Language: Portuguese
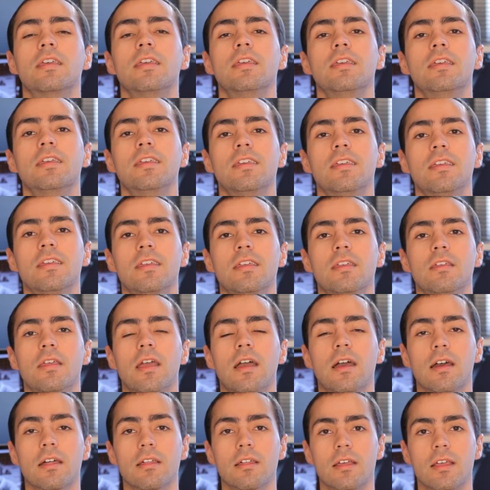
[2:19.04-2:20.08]
Que
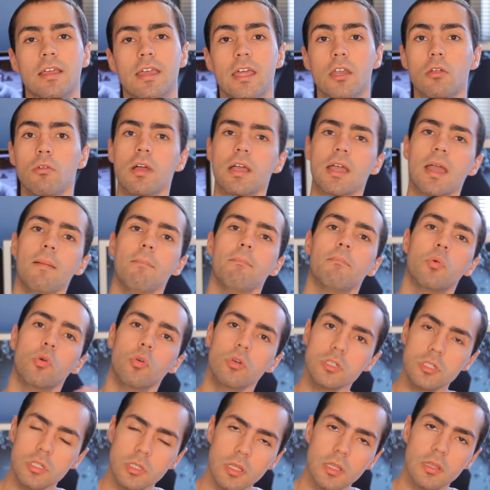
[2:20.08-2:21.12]
a Canon
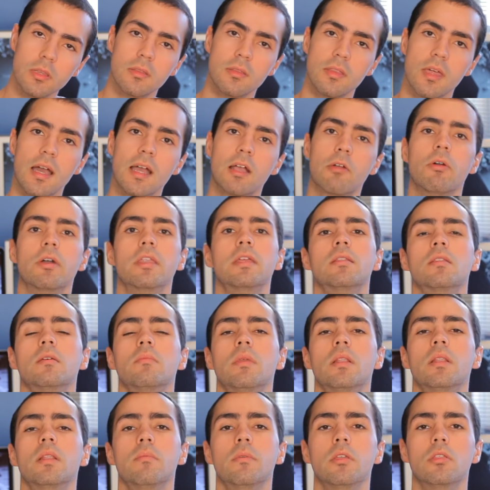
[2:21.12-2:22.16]
acabou de lançar
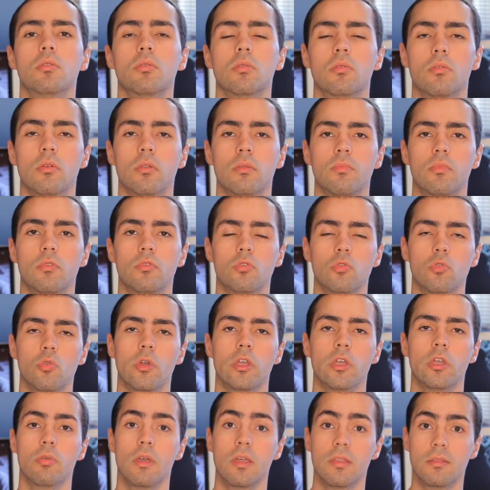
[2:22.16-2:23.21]
40mm
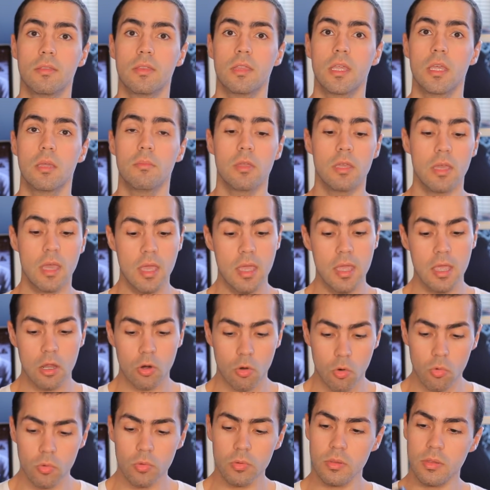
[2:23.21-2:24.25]
2.8 STM
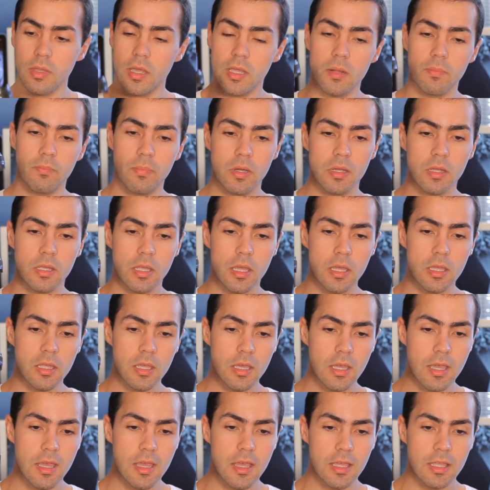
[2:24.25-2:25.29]
com o design pancake,
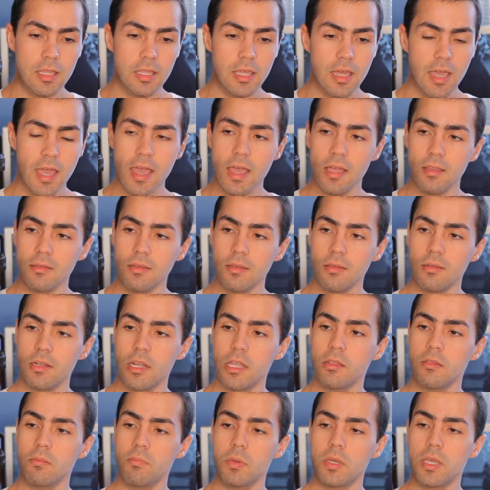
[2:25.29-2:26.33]
que é essas
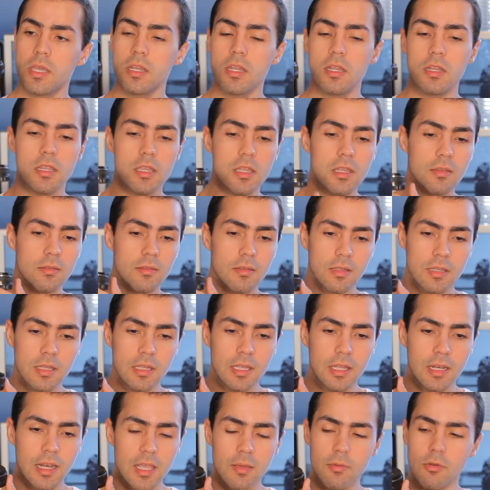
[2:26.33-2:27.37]
lentes pequenininhas aqui
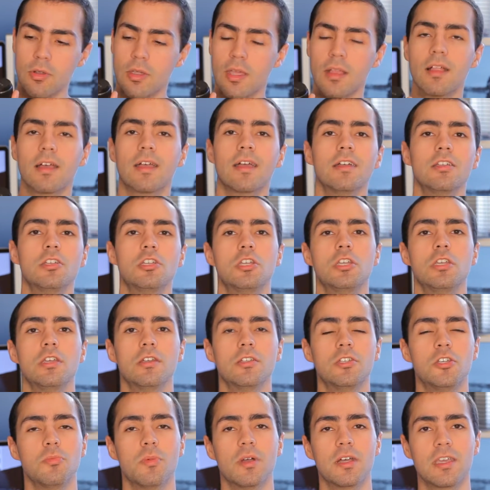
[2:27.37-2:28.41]
que lembram aquela
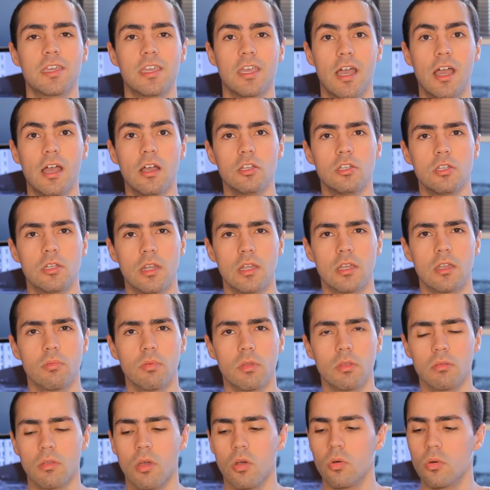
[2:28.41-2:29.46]
caixinha de maquiagem, né? Que o
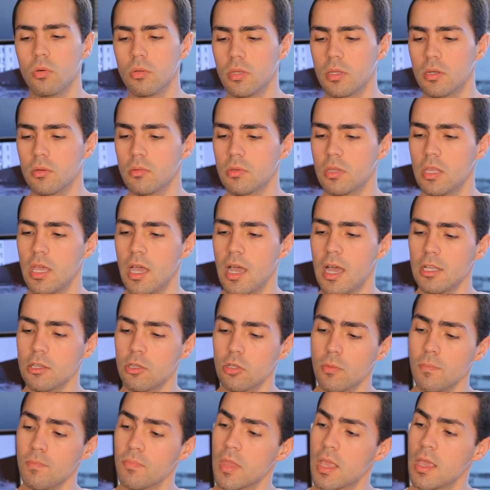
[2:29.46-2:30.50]
pessoal usa no
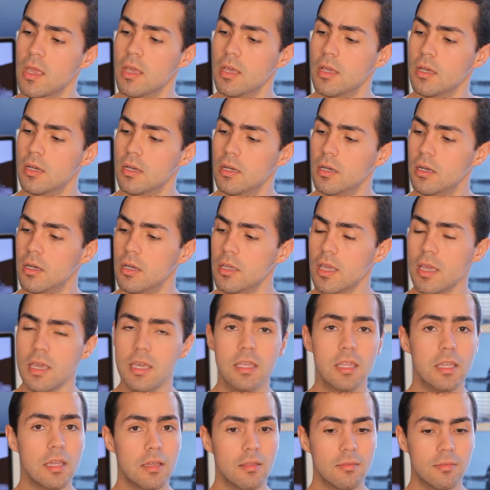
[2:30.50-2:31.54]
teatro uh, e aí
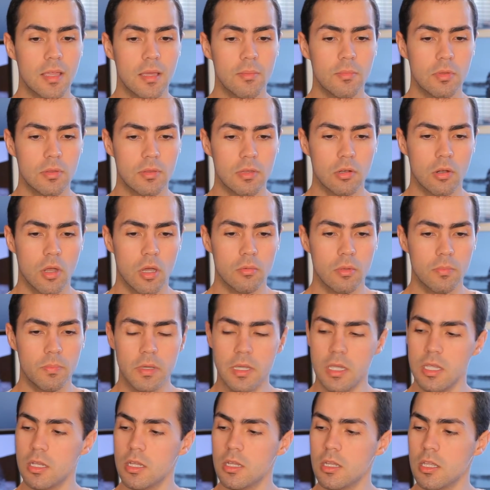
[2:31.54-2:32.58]
que recebe esse nome
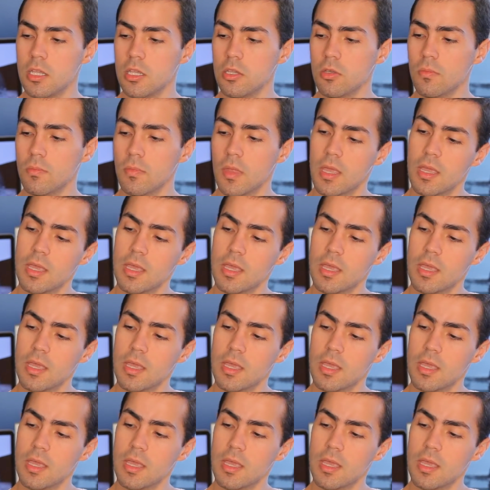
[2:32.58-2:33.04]
pequenininho